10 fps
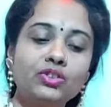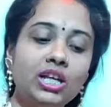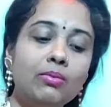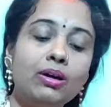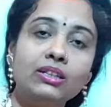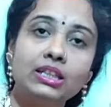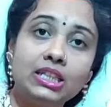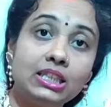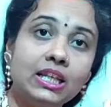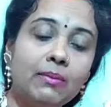जल भरते हैं
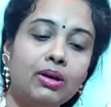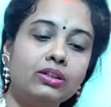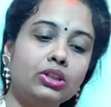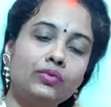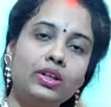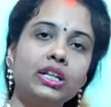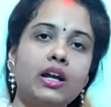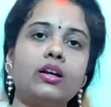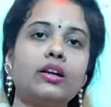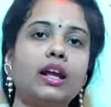जैसे कि हम भरते हैं तो फिर क्या
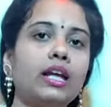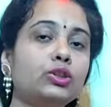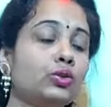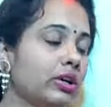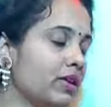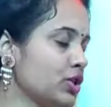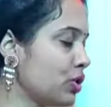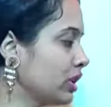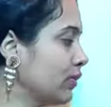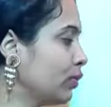करना है जो करवा
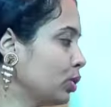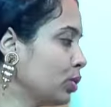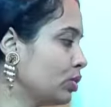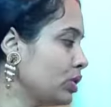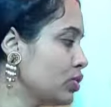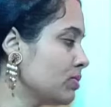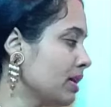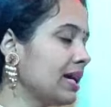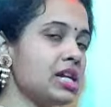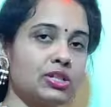चौथ की फोटो होती है उसमें
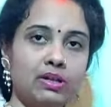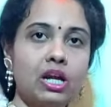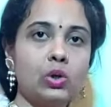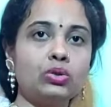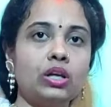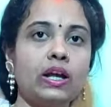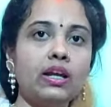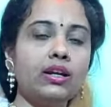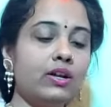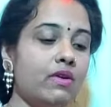कलश बना होता है
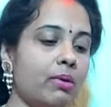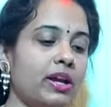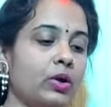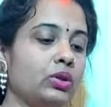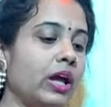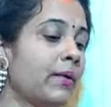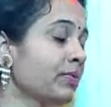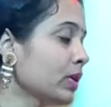एक करवा बना होता है